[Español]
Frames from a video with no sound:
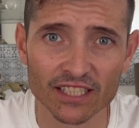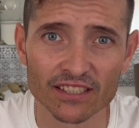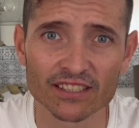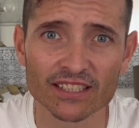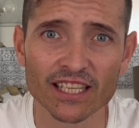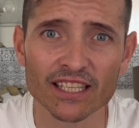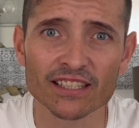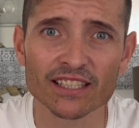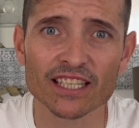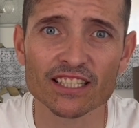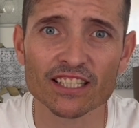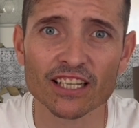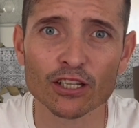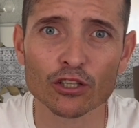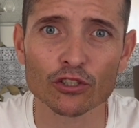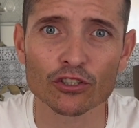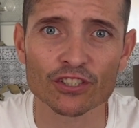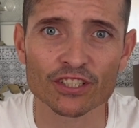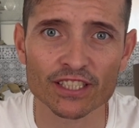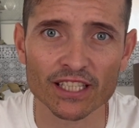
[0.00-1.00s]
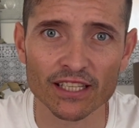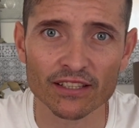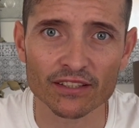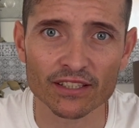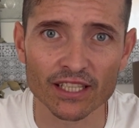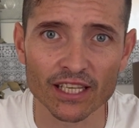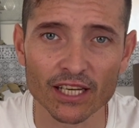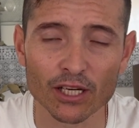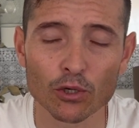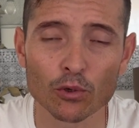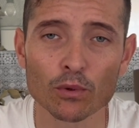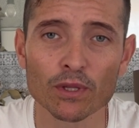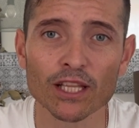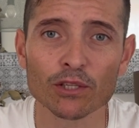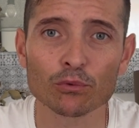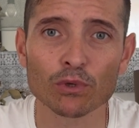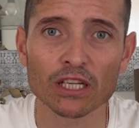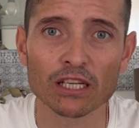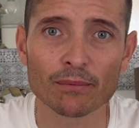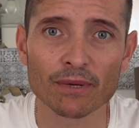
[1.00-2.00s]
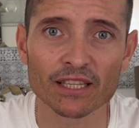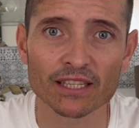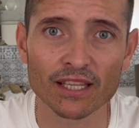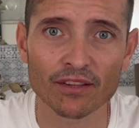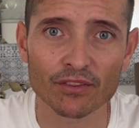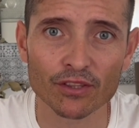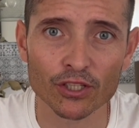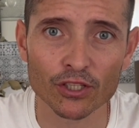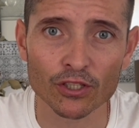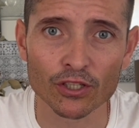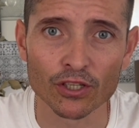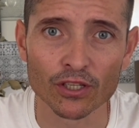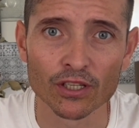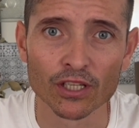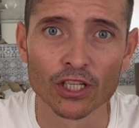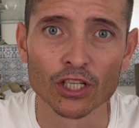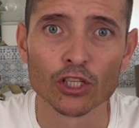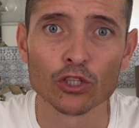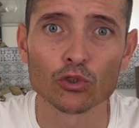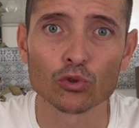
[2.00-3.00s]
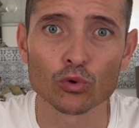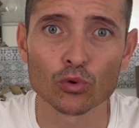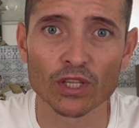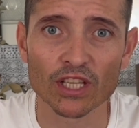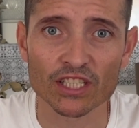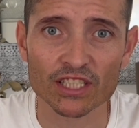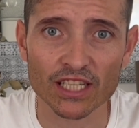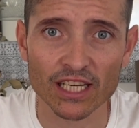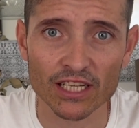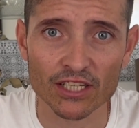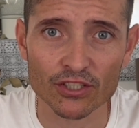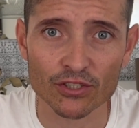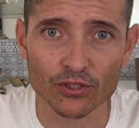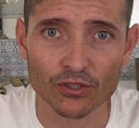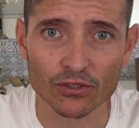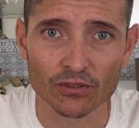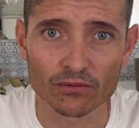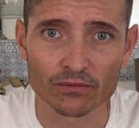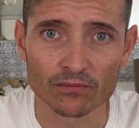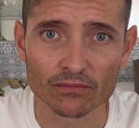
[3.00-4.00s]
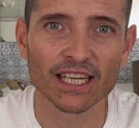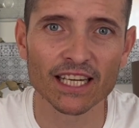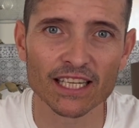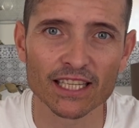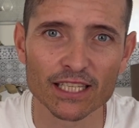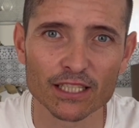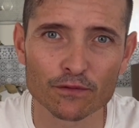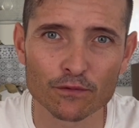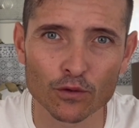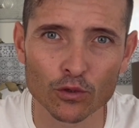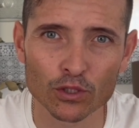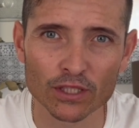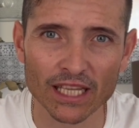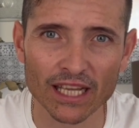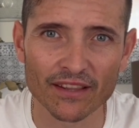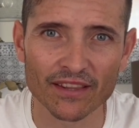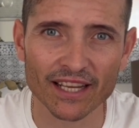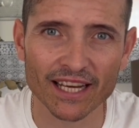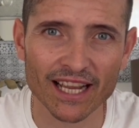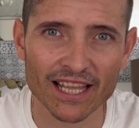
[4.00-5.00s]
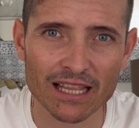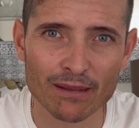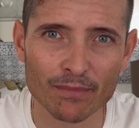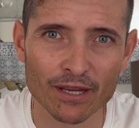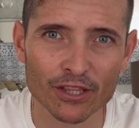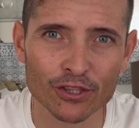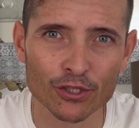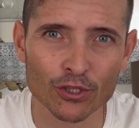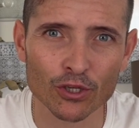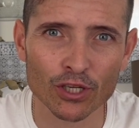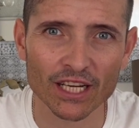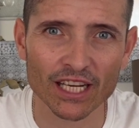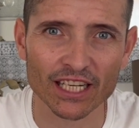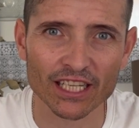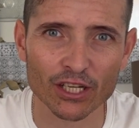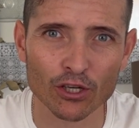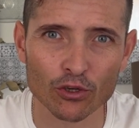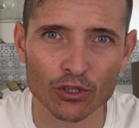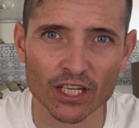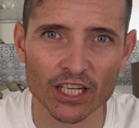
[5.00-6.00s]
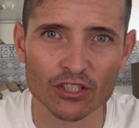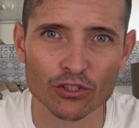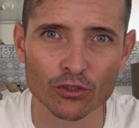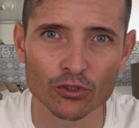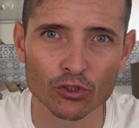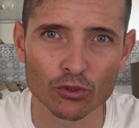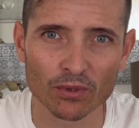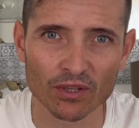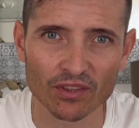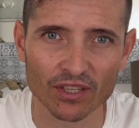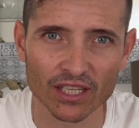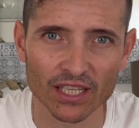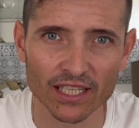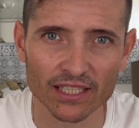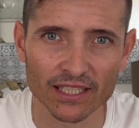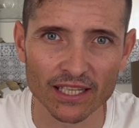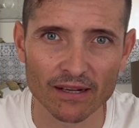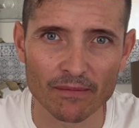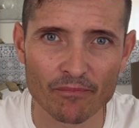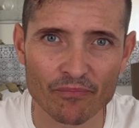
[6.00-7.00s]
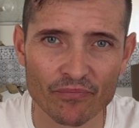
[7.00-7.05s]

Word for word: Intenta ser constante, cuida tu alimentación, tu descanso y disfruta de cada metro que recorras con tu bicicleta.